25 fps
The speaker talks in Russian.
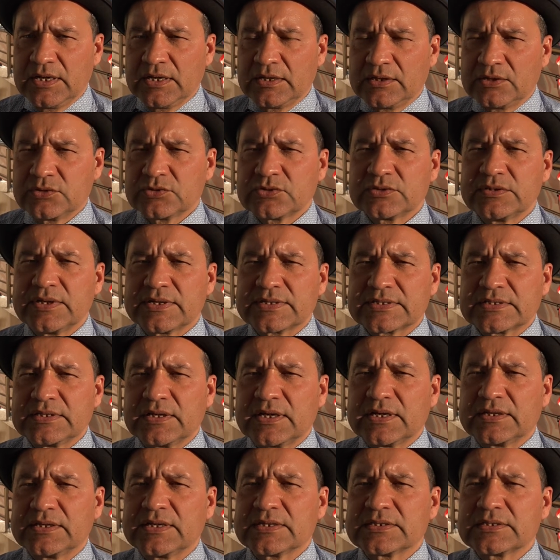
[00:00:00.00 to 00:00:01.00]

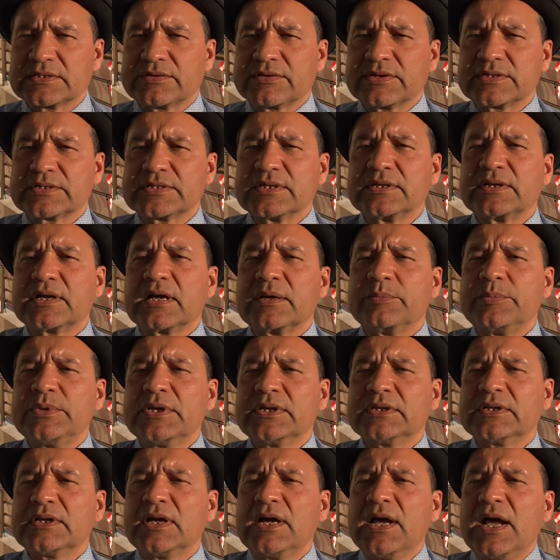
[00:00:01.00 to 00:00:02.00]
государственная кадастровая оценка
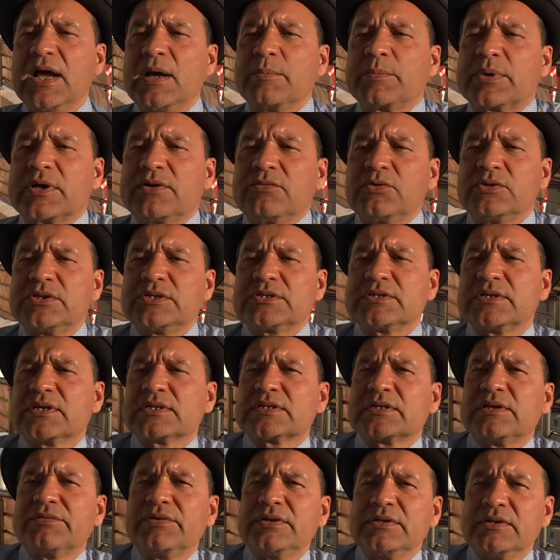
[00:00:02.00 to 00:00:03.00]
объекта проводится на
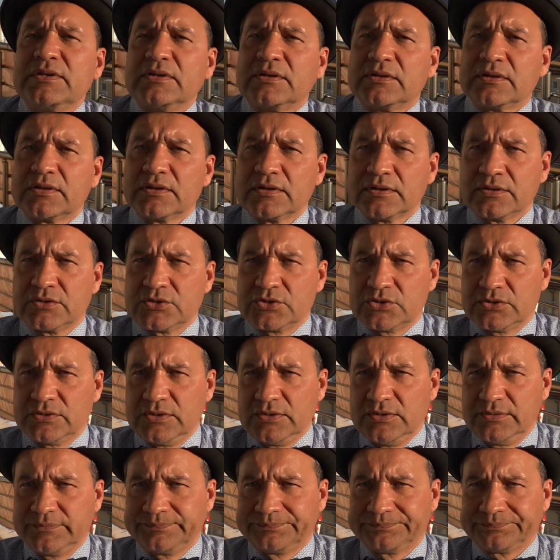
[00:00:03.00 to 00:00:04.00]
основании
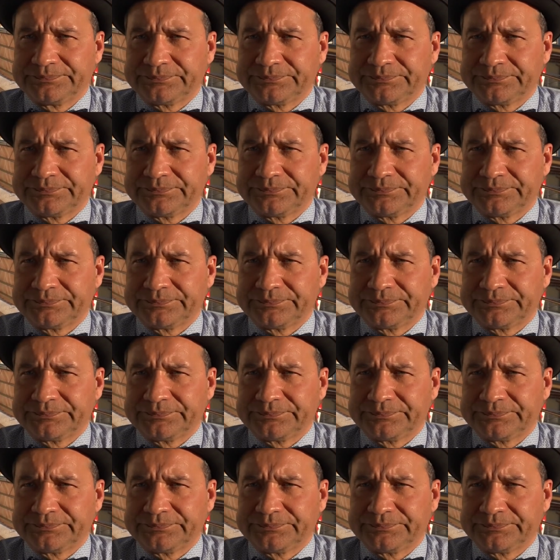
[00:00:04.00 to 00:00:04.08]
рыночной,